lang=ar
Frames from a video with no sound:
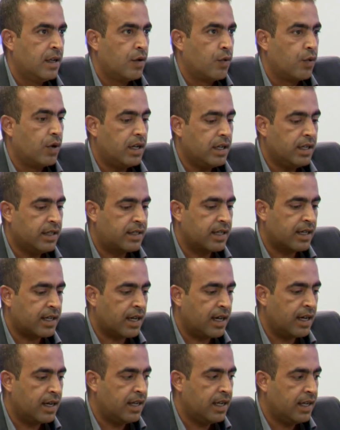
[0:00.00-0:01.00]

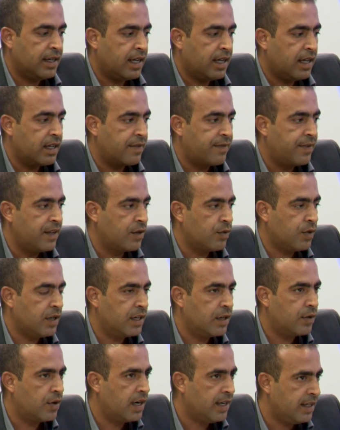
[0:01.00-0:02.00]
والاعتقال احنا عارفين
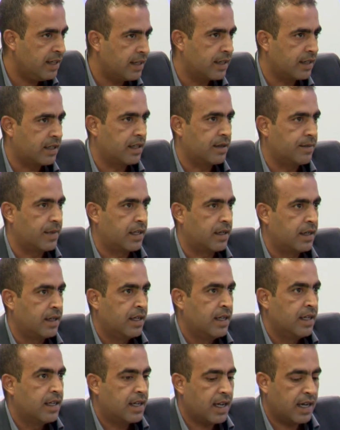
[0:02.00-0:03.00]
واحنا واعيين كمان
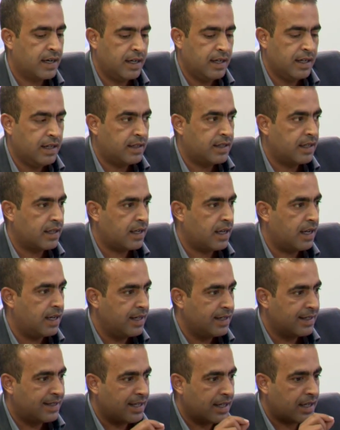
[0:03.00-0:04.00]
كان الاعتقال
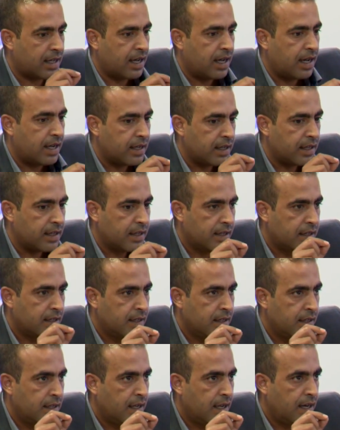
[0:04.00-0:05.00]
انتقائي
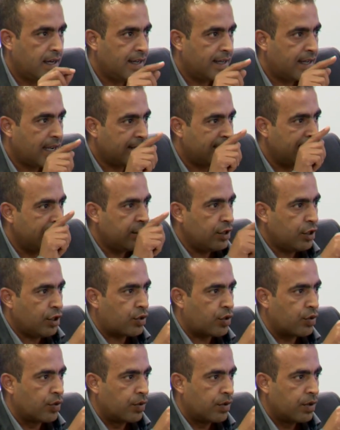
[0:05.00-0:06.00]
اللي قاعدين
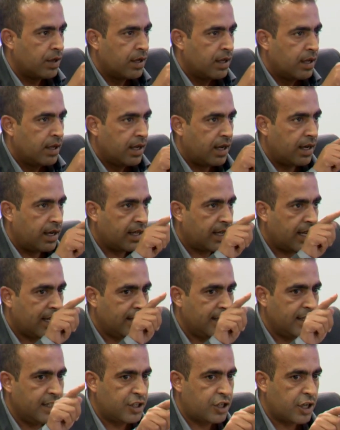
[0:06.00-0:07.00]
يحكوا اللي
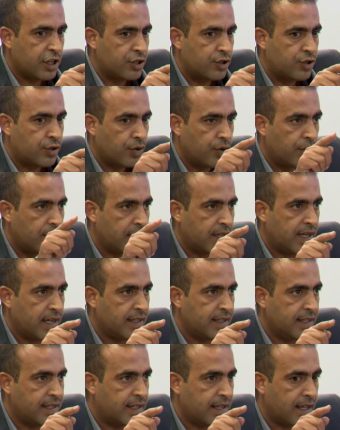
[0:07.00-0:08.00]
قاعدين يشجعوا اللي
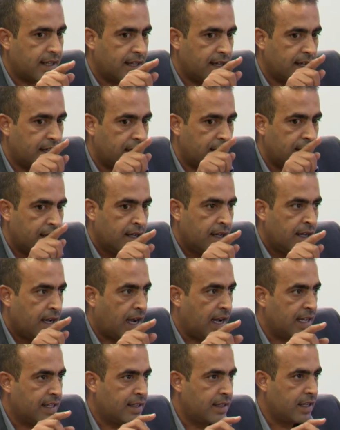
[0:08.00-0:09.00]
قاعدين كذا
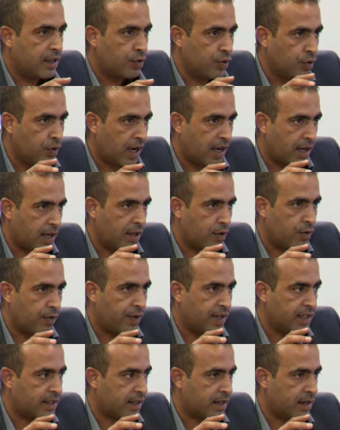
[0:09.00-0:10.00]
حددوا أخذوا
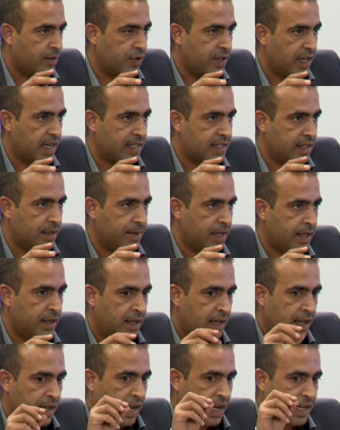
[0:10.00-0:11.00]
فترة مناسبة
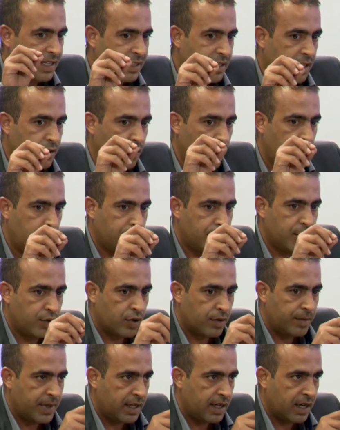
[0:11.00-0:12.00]
حددوا اللي
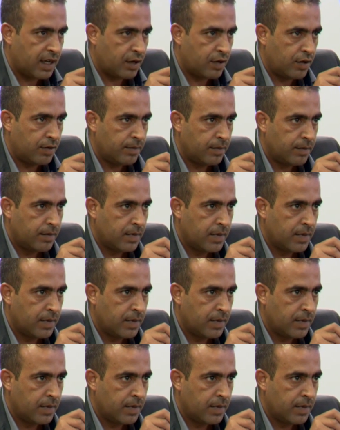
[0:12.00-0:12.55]
بدهم إياهم